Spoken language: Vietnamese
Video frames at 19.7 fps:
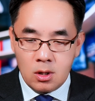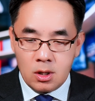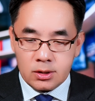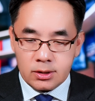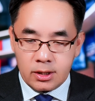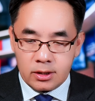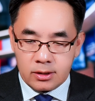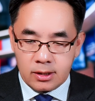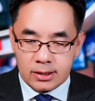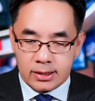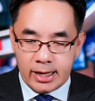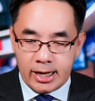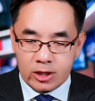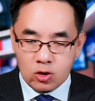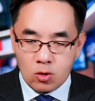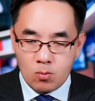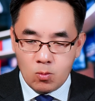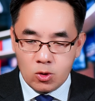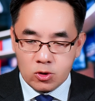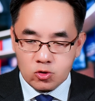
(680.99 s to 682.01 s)
tết chờ thay
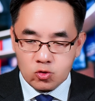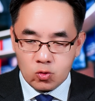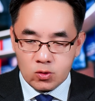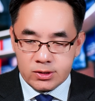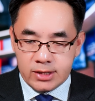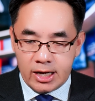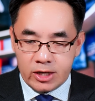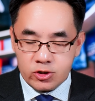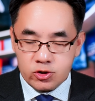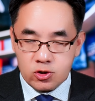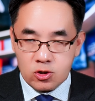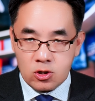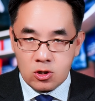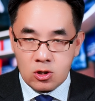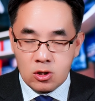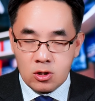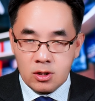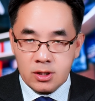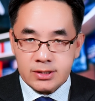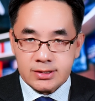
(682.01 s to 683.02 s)
tuần một số tan
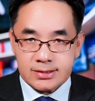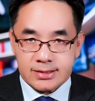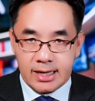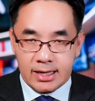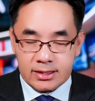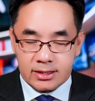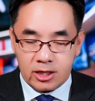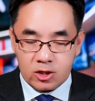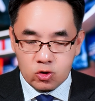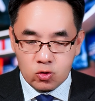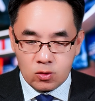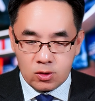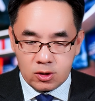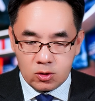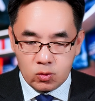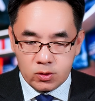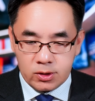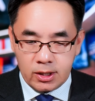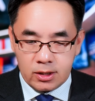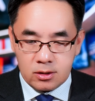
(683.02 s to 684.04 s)
cho sa tờ tuần lên
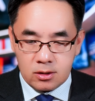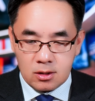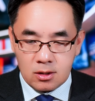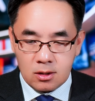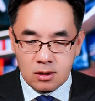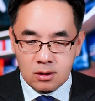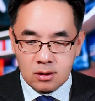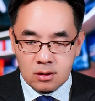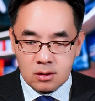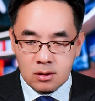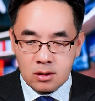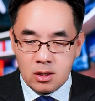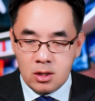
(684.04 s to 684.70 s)
lúc tết chờ